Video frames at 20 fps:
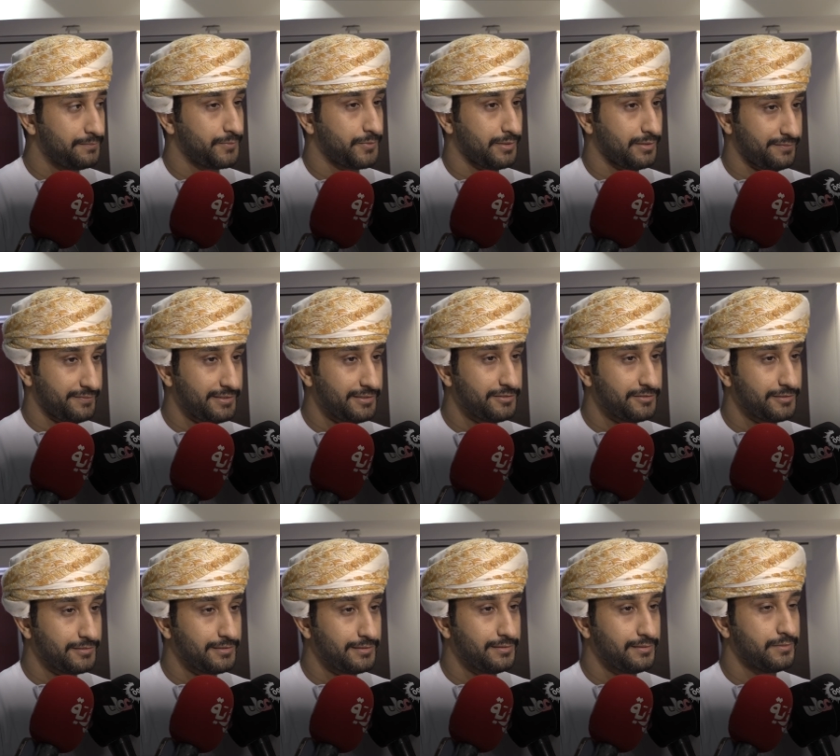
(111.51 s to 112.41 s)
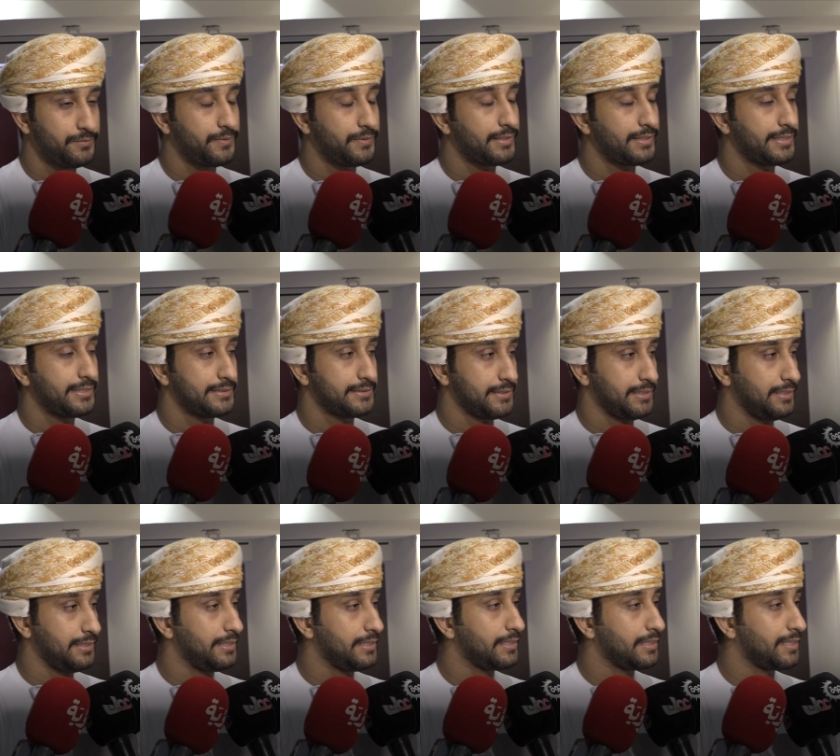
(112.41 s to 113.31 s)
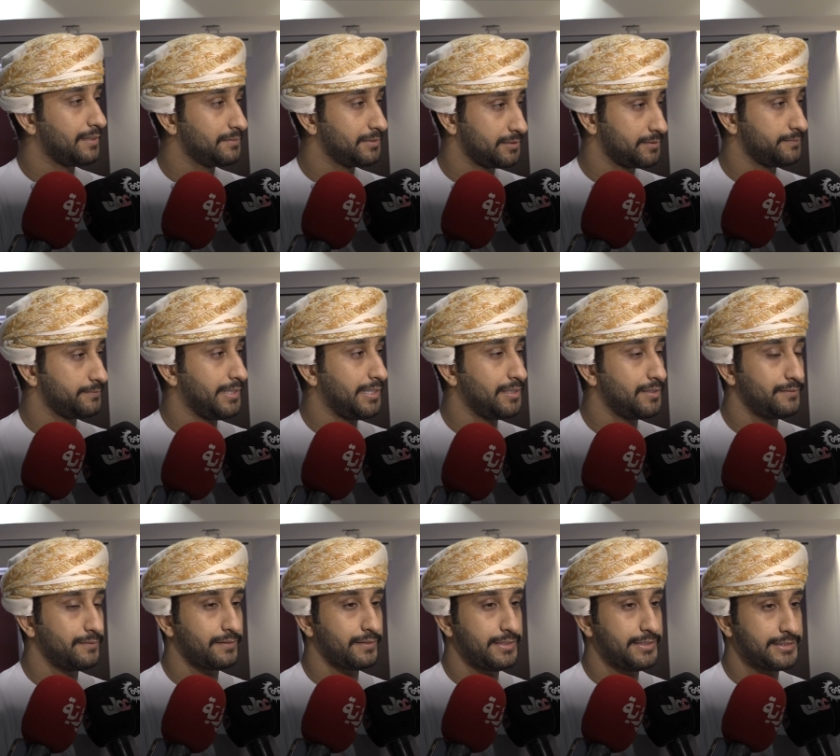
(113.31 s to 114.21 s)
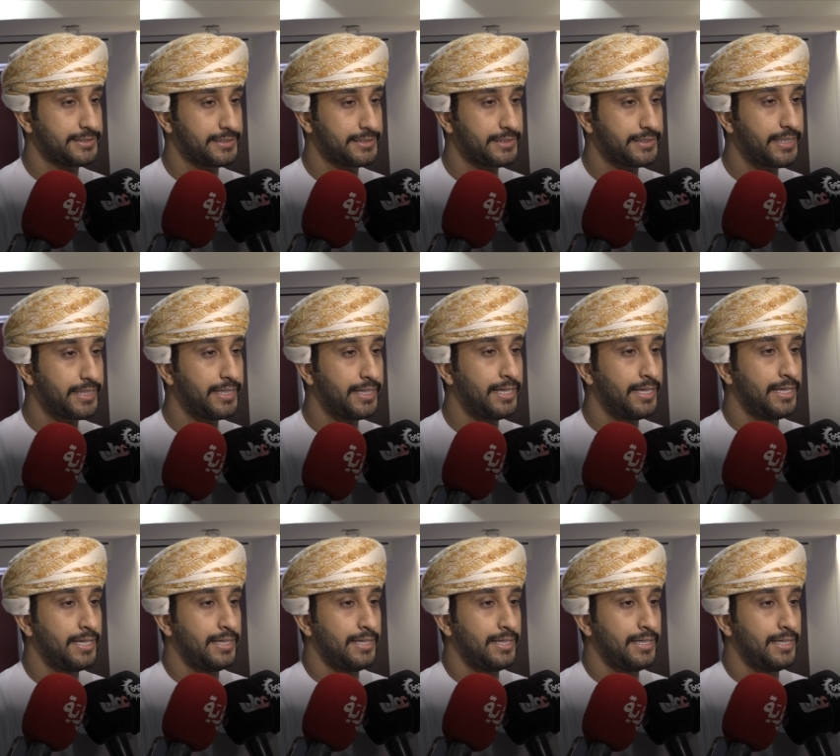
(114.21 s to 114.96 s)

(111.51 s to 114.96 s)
للموظفين جدد هو ركز على خمس محاور رئيسية